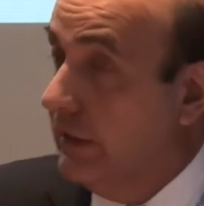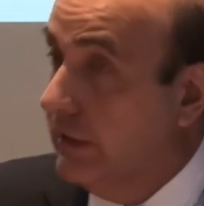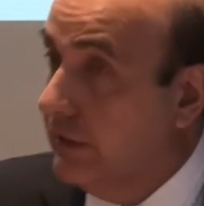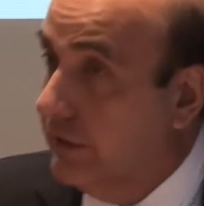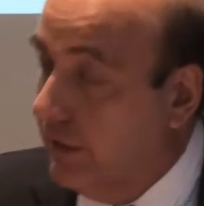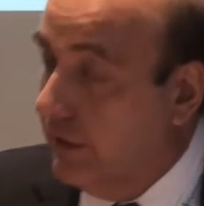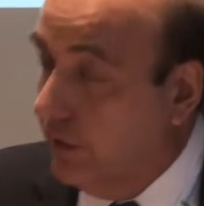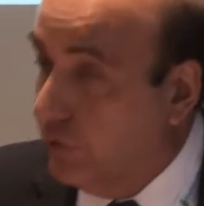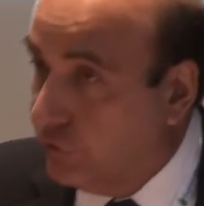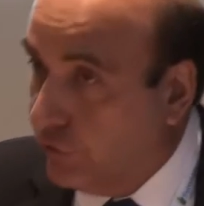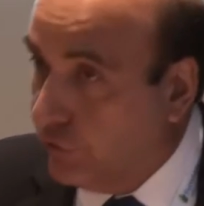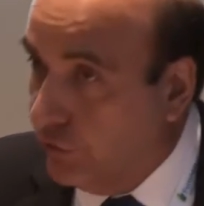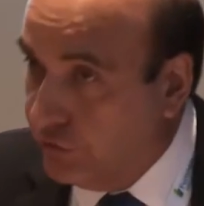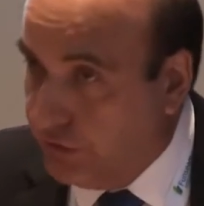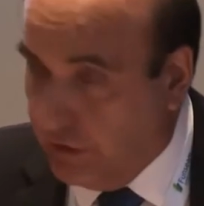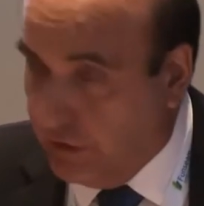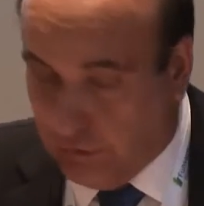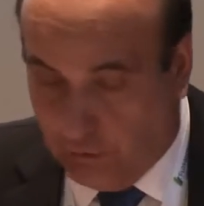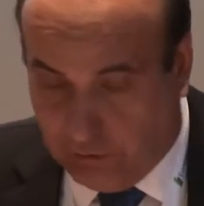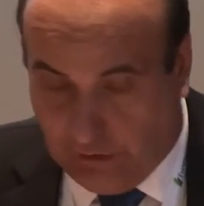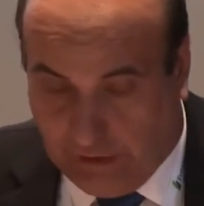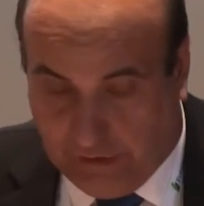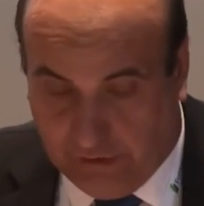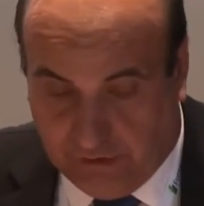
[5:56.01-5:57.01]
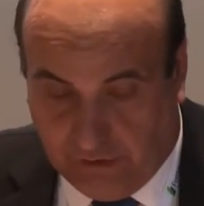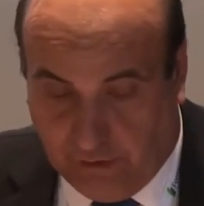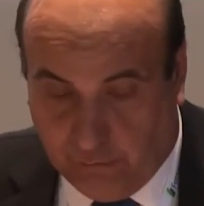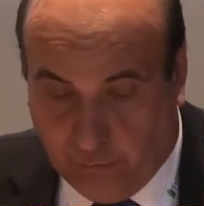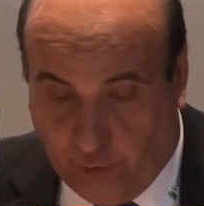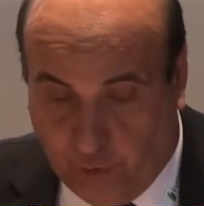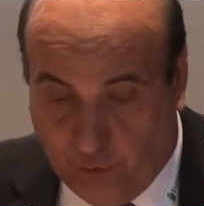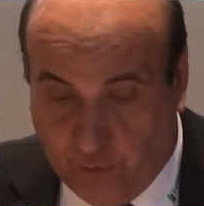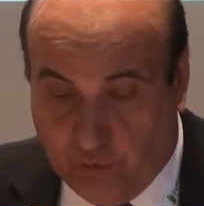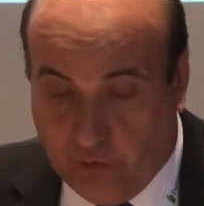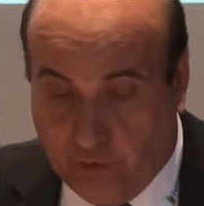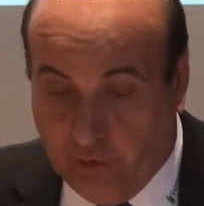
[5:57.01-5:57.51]
de los costes totales del
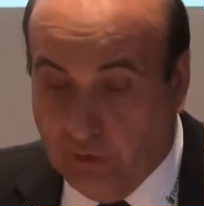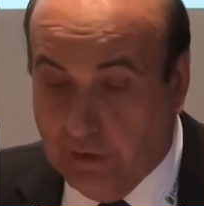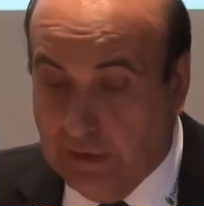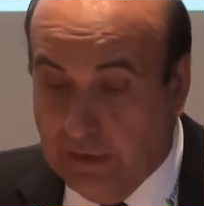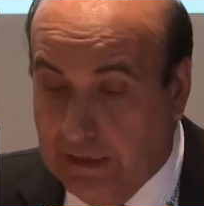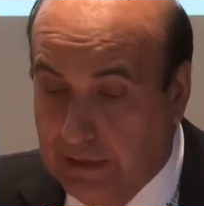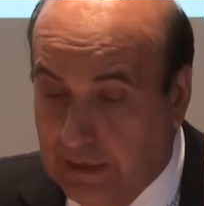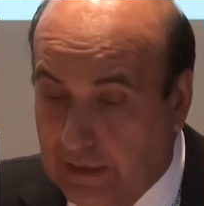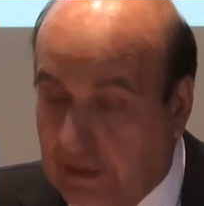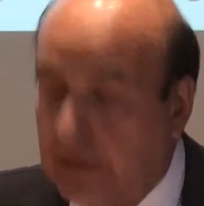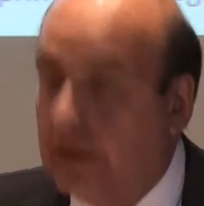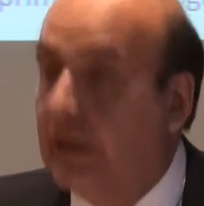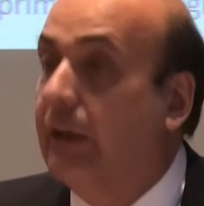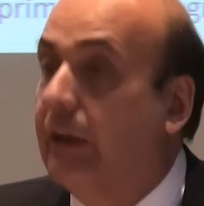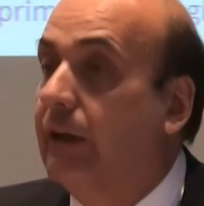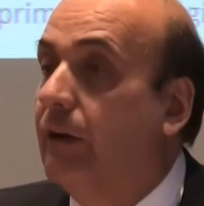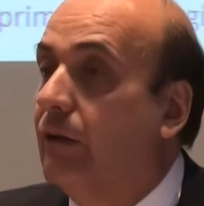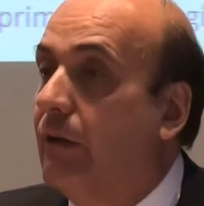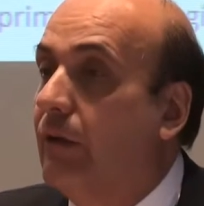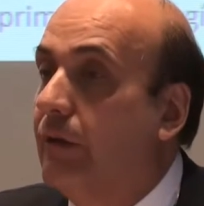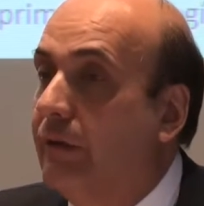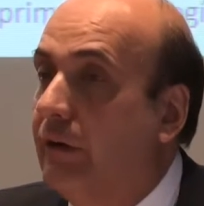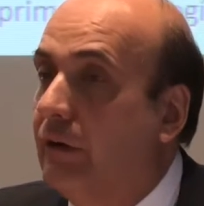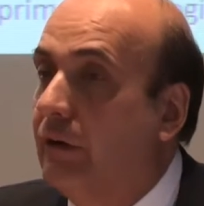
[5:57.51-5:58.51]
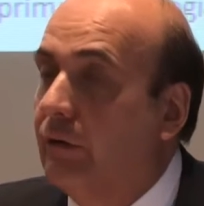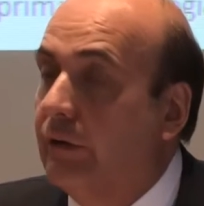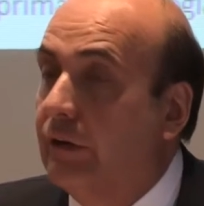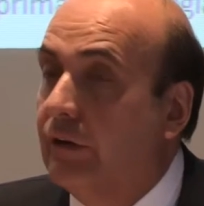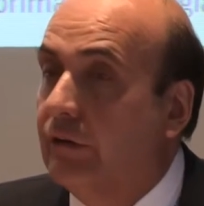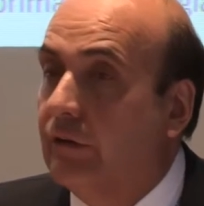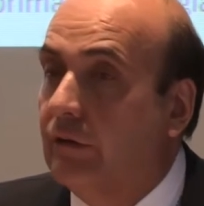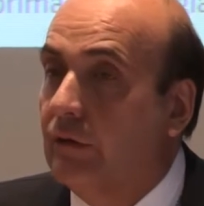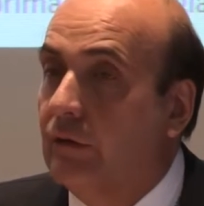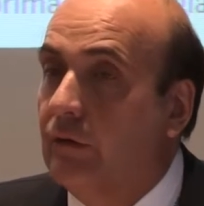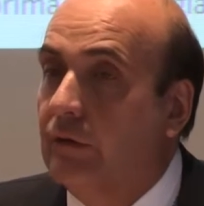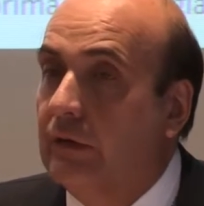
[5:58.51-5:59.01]
producto. ¿Qué quiero decir con
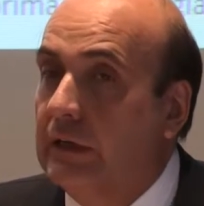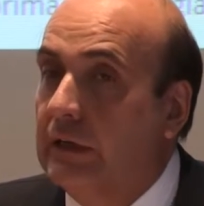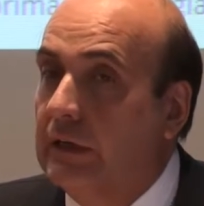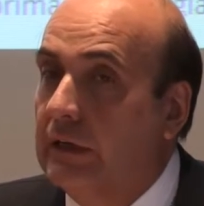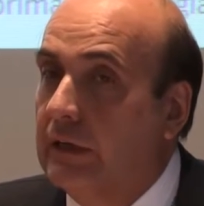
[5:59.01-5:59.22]
esto?